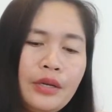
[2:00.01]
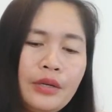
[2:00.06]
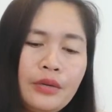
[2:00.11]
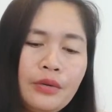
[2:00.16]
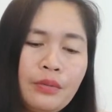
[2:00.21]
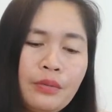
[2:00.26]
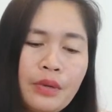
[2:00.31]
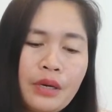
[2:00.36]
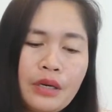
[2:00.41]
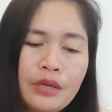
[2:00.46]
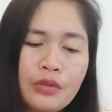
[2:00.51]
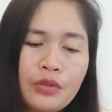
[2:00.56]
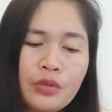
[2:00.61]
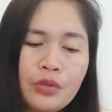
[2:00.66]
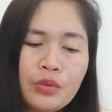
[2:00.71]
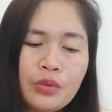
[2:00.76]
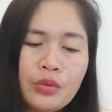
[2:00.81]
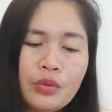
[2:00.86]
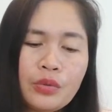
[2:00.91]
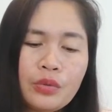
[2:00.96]
yung mga
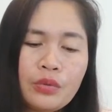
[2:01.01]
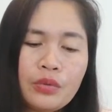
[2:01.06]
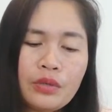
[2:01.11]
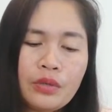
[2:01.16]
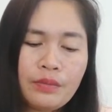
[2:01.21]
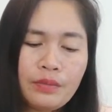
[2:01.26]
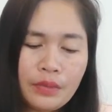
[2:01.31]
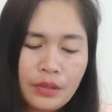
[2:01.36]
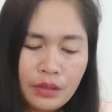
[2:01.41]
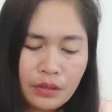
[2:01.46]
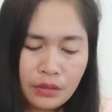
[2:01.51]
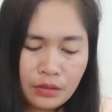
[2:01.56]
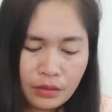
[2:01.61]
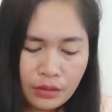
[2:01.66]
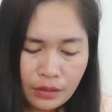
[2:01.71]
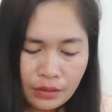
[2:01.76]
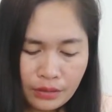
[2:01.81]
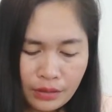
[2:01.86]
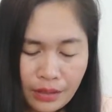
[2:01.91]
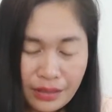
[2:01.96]
shoes ko naman
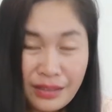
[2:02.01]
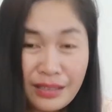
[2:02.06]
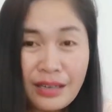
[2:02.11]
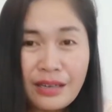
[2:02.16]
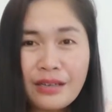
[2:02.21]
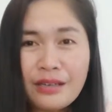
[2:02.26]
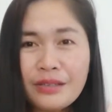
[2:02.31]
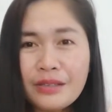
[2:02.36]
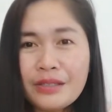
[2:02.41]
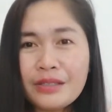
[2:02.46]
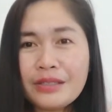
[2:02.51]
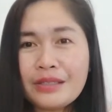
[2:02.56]
nagtatagal